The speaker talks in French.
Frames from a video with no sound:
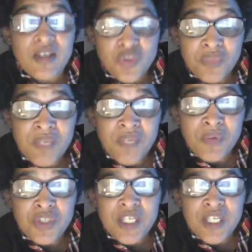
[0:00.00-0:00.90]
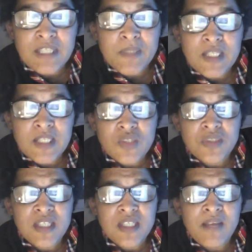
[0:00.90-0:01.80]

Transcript: Souvenez-vous que j'ai expliqué sur ça